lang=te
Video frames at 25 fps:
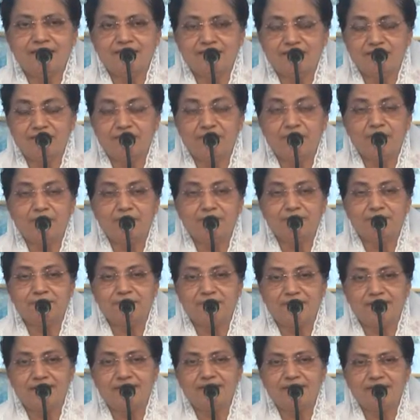నేను చెప్పినట్టు
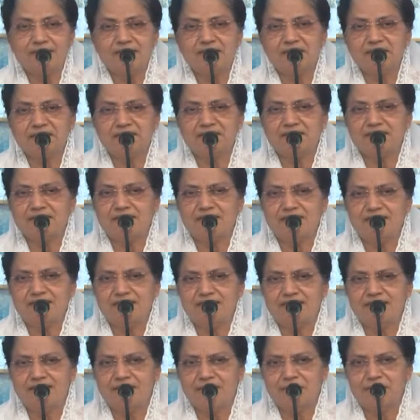ప్రార్థన చేస్తే
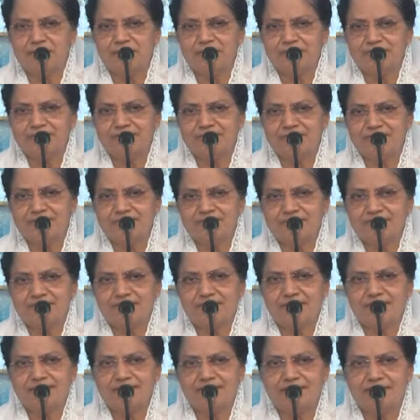అన్నీ అయిపోతుంది
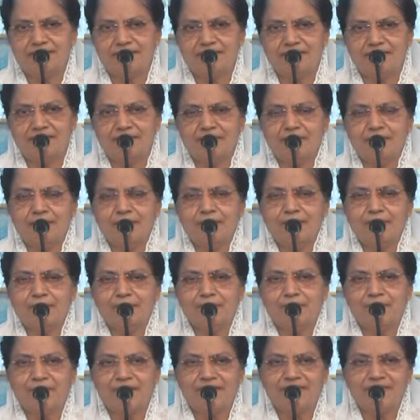అంతటి
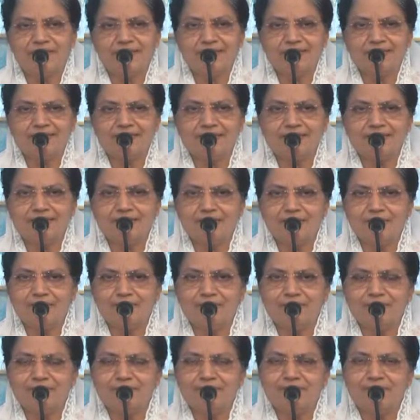ప్రవక్త
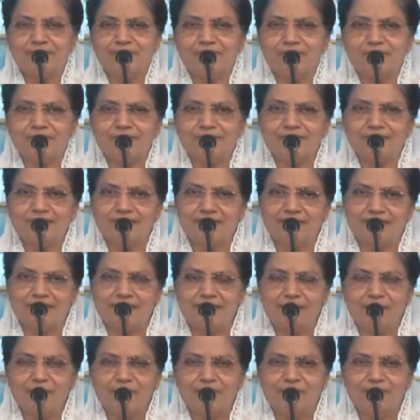అసలు పరిశుద్ధ
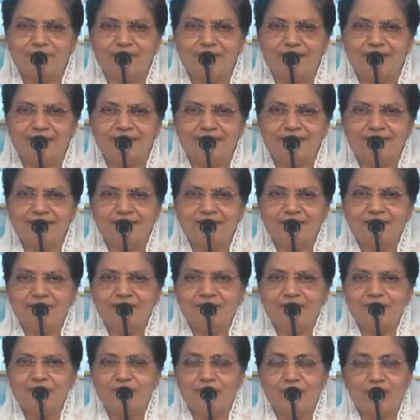గ్రంథంలో ఉన్నాడా
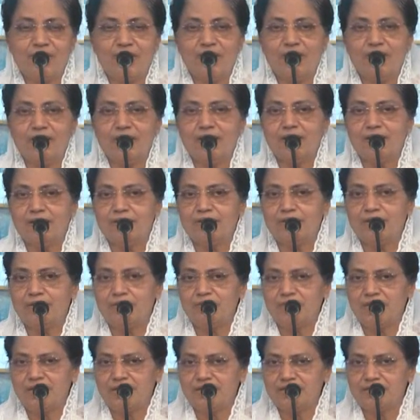ఏలియా
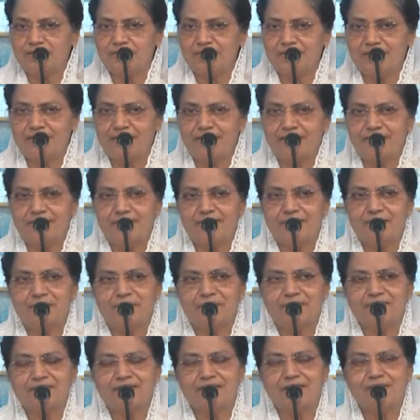దేవుడు నిజమైన
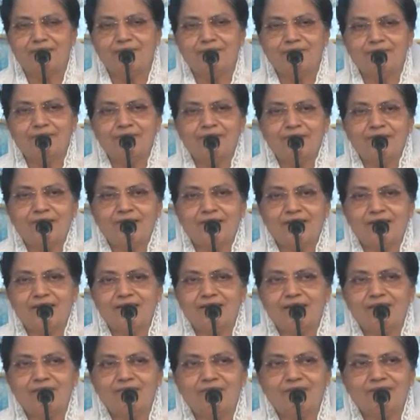దేవుడని ప్రజలు
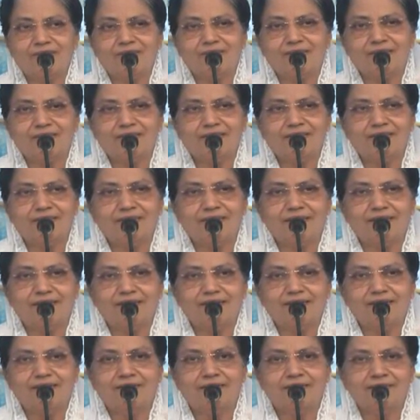కేకలు వేసే రీతిగా
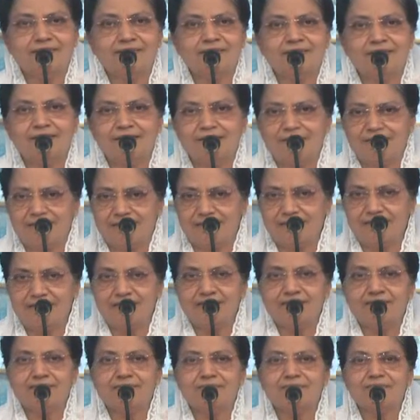అంతటి
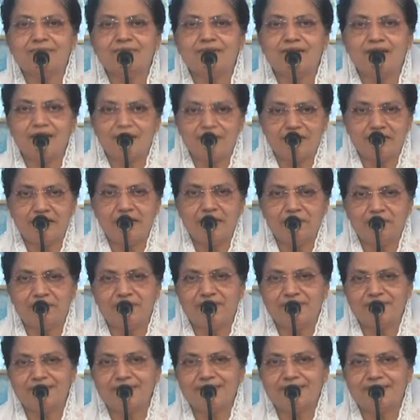అగ్ని
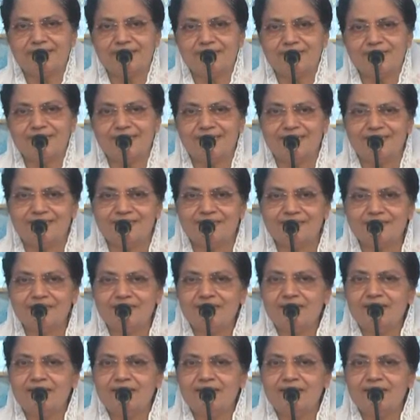ప్రవక్త అంటున్నాడు